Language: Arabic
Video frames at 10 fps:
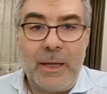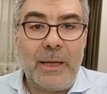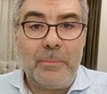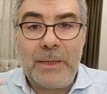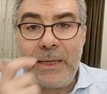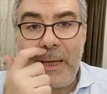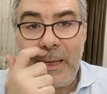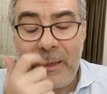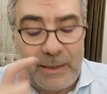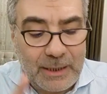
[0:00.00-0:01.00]

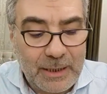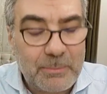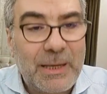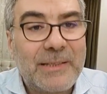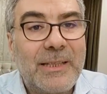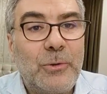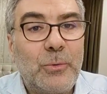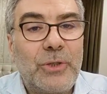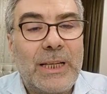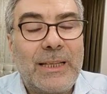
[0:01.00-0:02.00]
منها ما
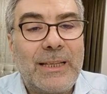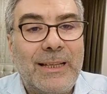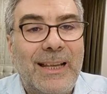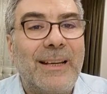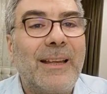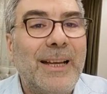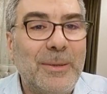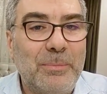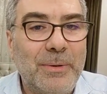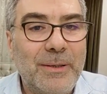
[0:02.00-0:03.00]
سيشكل
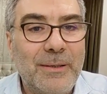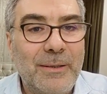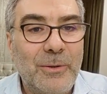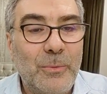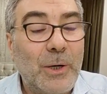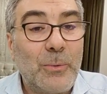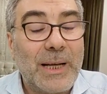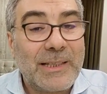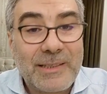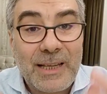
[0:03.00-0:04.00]
القلب وهو
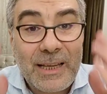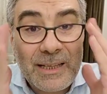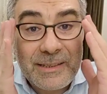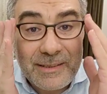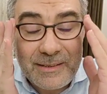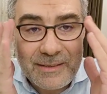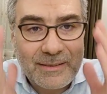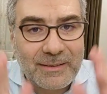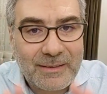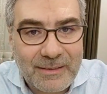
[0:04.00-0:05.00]
أساس
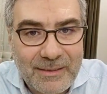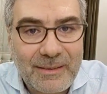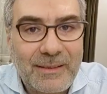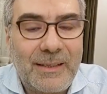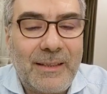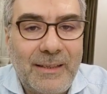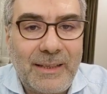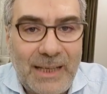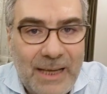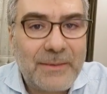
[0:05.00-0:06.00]

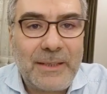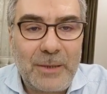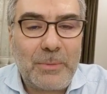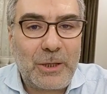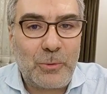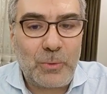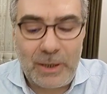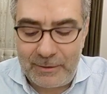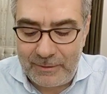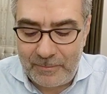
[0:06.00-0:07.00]
هذه
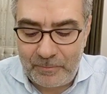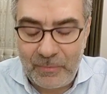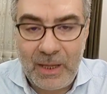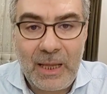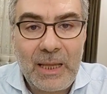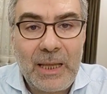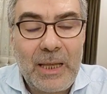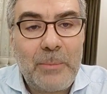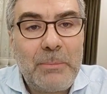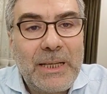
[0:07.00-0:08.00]
المخلوقات
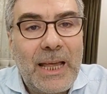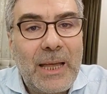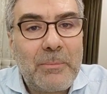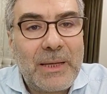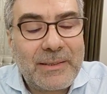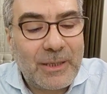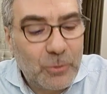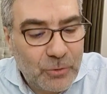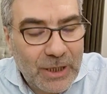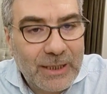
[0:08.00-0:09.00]
منها ما
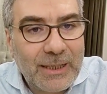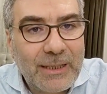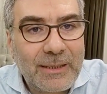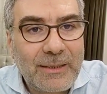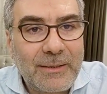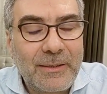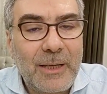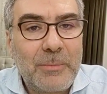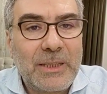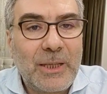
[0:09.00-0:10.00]
سيشكل
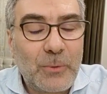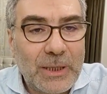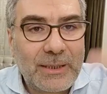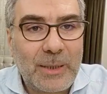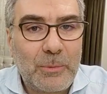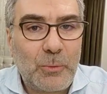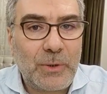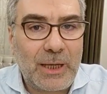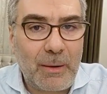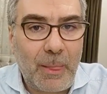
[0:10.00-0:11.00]
النظام الدورة
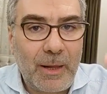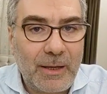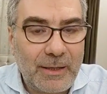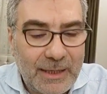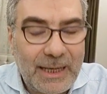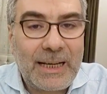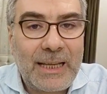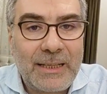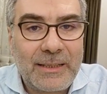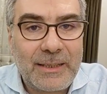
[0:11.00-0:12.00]
الدموية
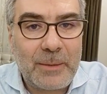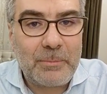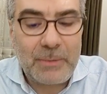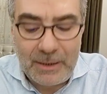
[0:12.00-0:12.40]
خلايا الدم